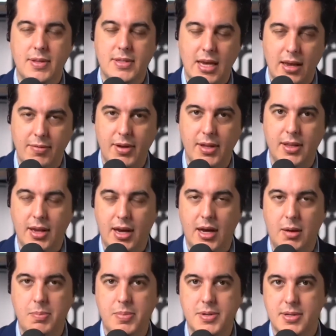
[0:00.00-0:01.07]
stiano
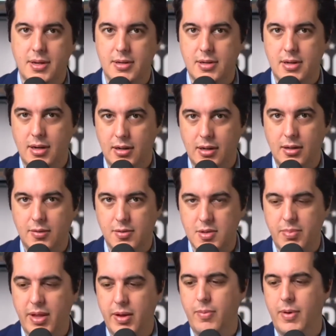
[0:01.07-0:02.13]
ottenendo l'effetto
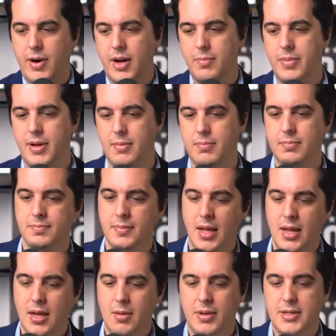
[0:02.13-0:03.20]
opposto.
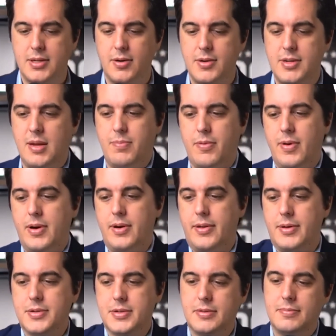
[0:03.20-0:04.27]
Ma intanto
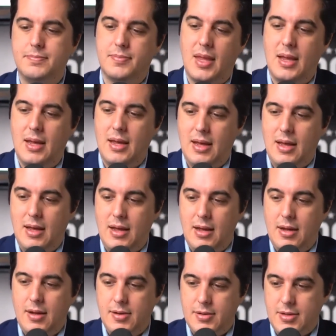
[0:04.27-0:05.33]
vediamo la notizia.
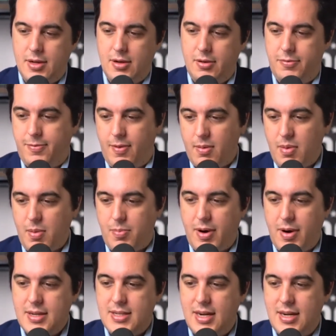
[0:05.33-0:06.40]
Allora,
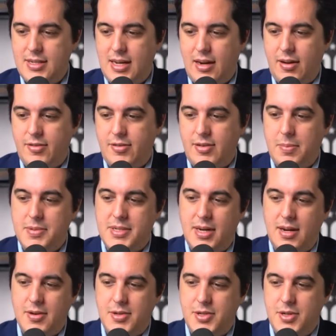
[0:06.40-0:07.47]
l'8 giugno
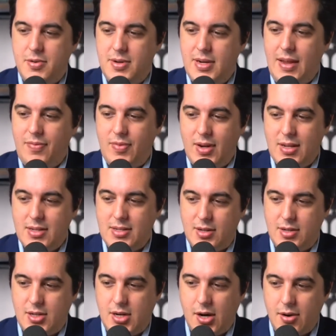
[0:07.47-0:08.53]
l'ex presidente
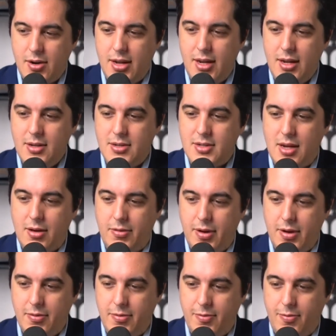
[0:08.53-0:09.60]
Donald Trump
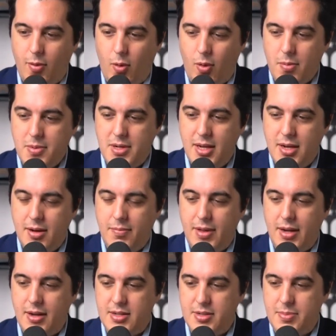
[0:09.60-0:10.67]
ha dichiarato che i suoi
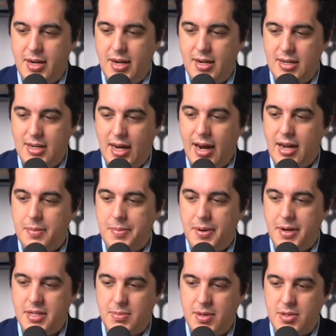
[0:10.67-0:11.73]
avvocati lo hanno
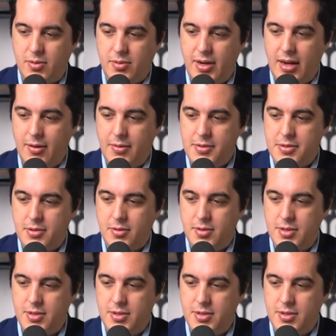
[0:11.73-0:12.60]
informato che è stato